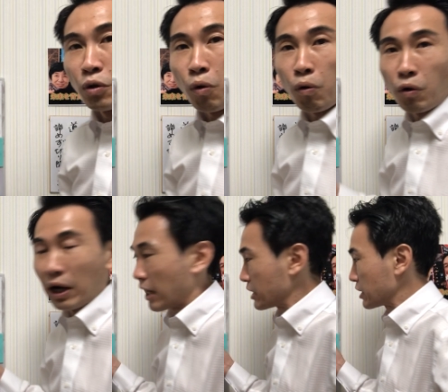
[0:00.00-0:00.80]
公
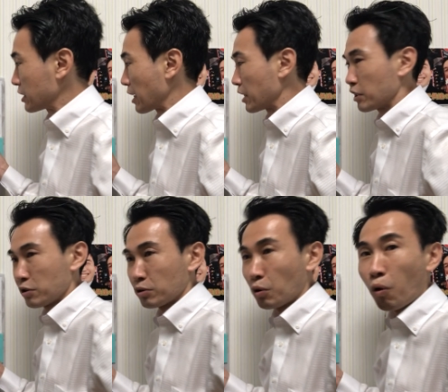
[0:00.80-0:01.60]
開しない理
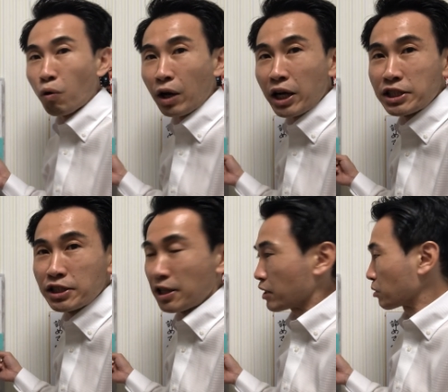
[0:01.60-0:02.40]
由公開
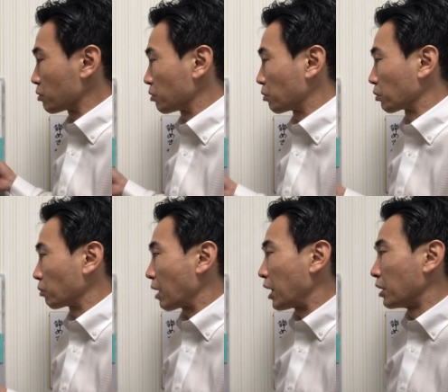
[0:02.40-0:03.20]
しないというこ
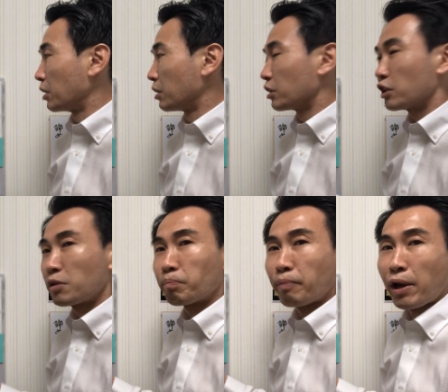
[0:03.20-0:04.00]
とは
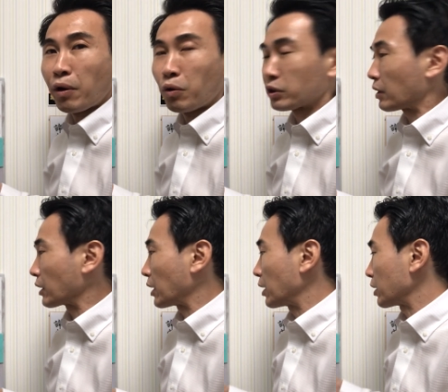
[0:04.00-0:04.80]
隠蔽を疑
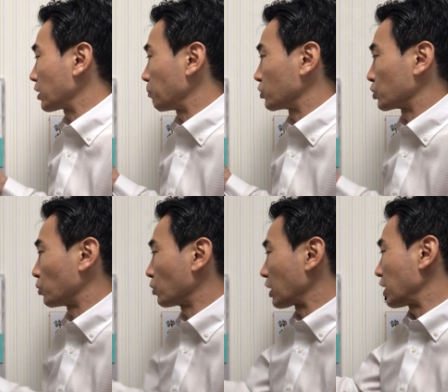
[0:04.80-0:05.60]
われても
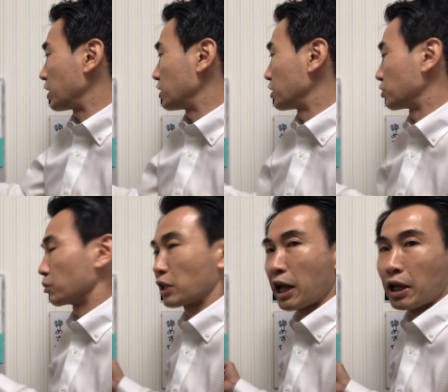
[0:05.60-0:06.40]
しょうがないんですよ
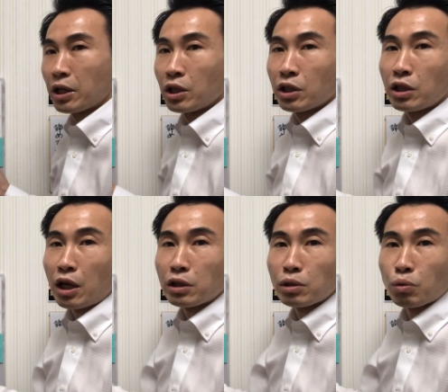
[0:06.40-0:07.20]
ね
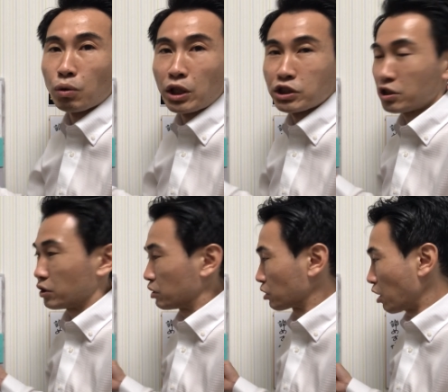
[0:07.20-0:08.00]
なんで公開しない
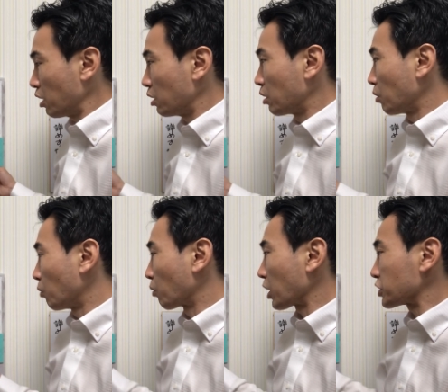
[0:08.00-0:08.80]
んですか
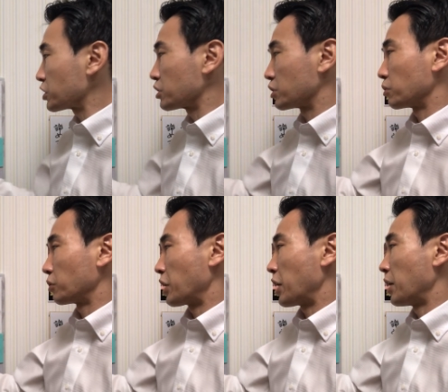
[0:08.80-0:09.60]
おかしいですよ
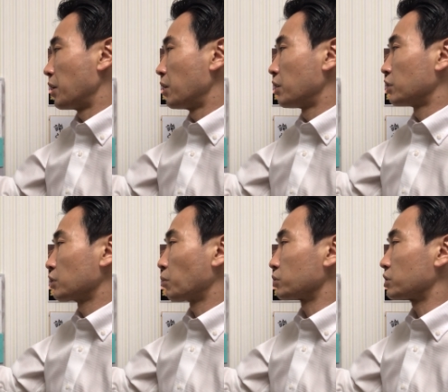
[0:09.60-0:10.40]
ね
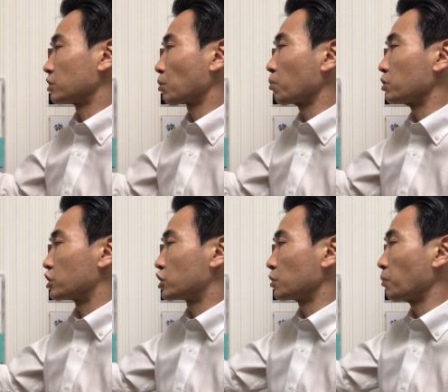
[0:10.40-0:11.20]
個人特に
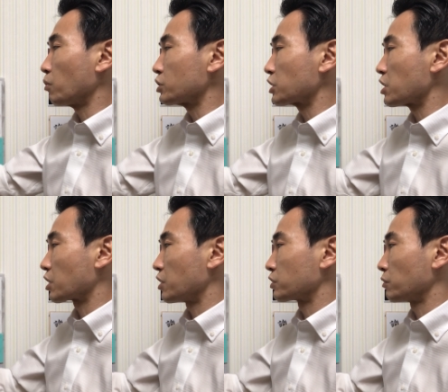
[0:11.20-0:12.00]
死亡事件に
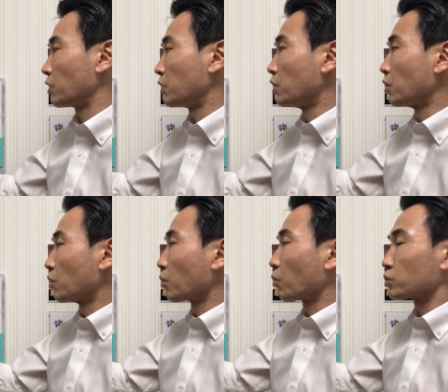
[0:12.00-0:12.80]
関しては
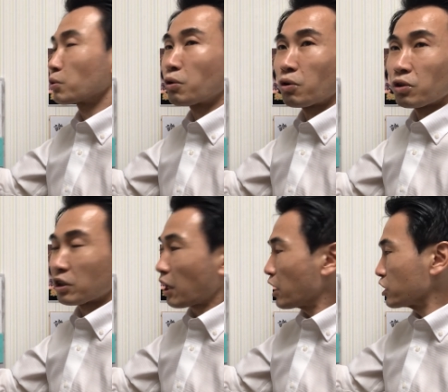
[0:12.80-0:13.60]
その
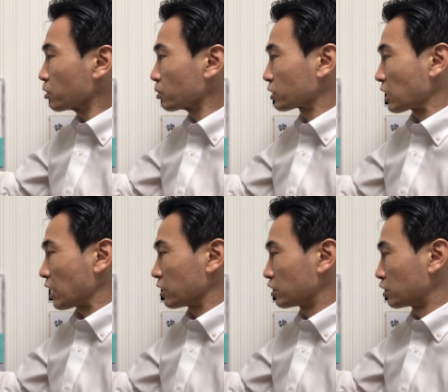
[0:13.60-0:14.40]
対象
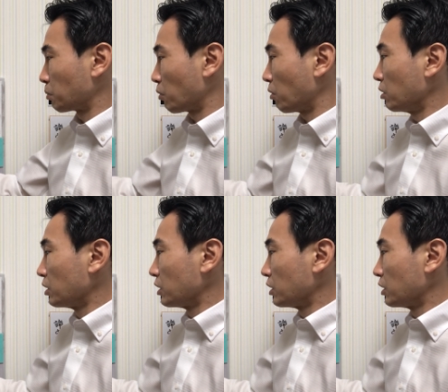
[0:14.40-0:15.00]
者死亡